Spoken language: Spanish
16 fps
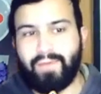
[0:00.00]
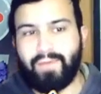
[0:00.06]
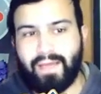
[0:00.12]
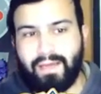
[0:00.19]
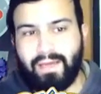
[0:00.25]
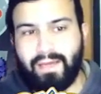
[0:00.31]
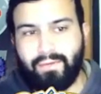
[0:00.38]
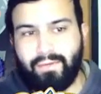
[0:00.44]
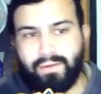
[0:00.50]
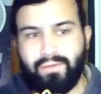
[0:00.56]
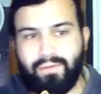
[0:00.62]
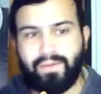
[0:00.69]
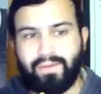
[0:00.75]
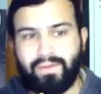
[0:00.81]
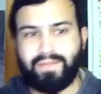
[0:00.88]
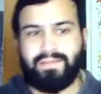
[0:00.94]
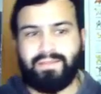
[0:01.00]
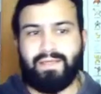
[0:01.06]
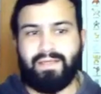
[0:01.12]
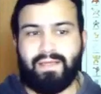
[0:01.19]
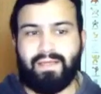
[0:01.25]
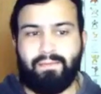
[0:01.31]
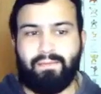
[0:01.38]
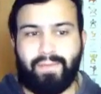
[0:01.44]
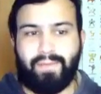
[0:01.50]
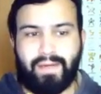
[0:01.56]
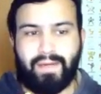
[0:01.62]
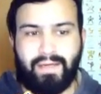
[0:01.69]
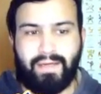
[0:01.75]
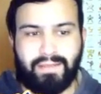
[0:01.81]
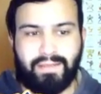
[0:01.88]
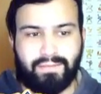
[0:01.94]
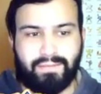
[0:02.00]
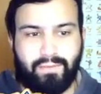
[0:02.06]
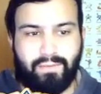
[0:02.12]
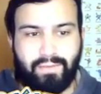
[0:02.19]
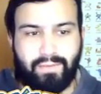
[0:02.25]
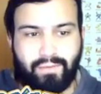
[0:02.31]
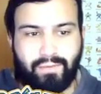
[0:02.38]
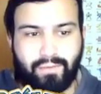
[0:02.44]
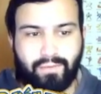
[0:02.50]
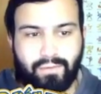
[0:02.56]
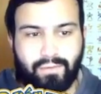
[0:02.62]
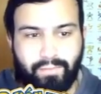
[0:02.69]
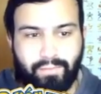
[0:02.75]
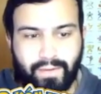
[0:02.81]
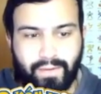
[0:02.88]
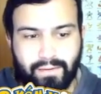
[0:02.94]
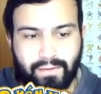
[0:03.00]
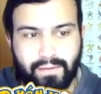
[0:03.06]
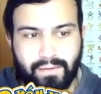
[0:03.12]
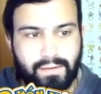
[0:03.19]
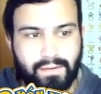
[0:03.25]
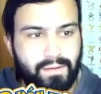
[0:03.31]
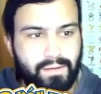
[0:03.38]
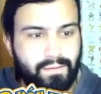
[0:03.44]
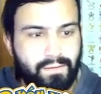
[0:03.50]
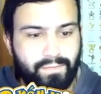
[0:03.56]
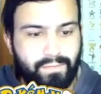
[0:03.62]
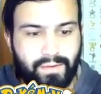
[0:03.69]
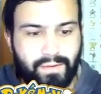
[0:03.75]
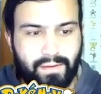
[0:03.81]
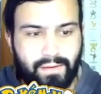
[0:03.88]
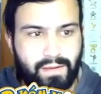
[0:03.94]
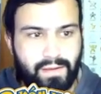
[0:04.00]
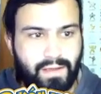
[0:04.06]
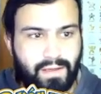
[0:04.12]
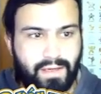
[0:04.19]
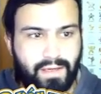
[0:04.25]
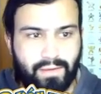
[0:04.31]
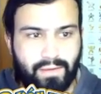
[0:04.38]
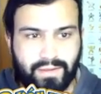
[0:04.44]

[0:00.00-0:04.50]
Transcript: ahí es donde yo voy a decidir a quién pegarle ese movimiento compi eh, creo que se